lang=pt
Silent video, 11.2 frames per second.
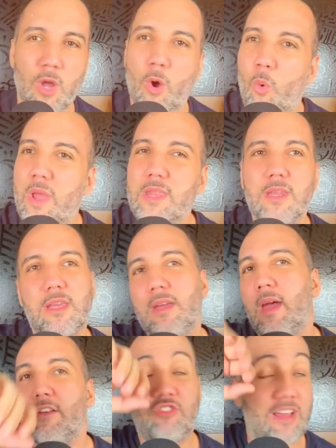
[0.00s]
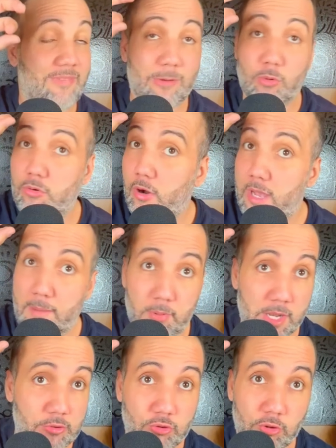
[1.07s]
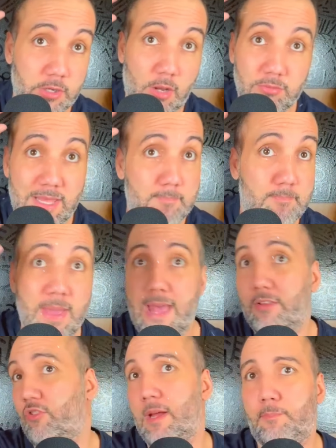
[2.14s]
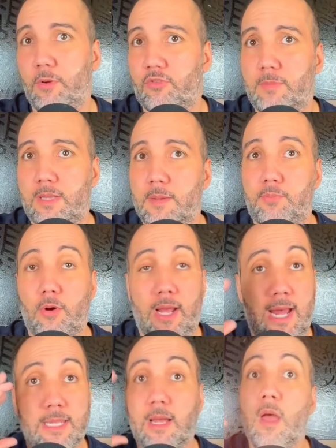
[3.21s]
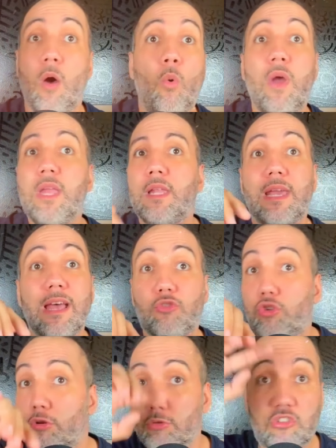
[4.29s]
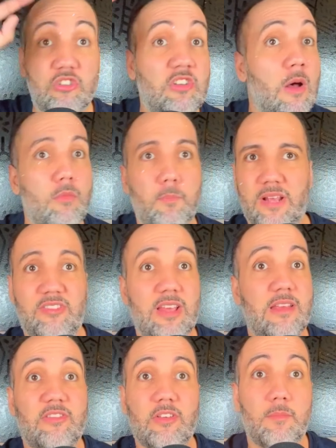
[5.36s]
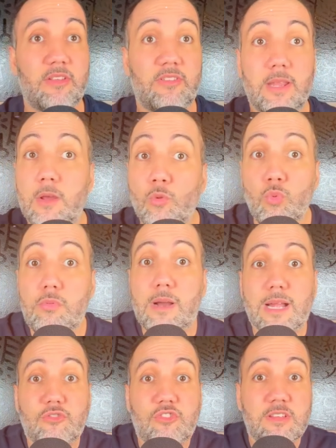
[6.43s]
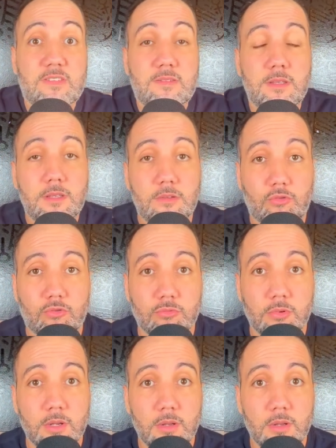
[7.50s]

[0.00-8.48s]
O Hendrick já vai concorrer à bola de ouro e ao The Best na próxima temporada. O Hendrick é a solução para a seleção brasileira. Eu nunca disse isso.